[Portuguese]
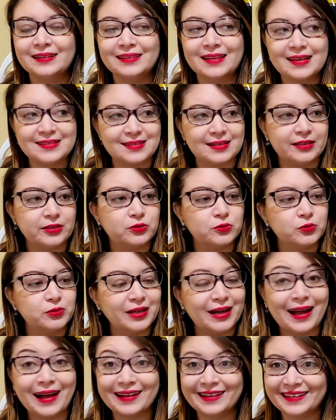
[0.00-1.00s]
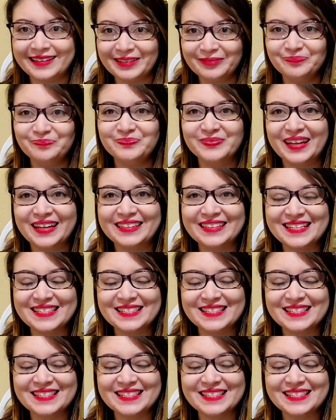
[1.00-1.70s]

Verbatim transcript: dessa leitura aqui, tá?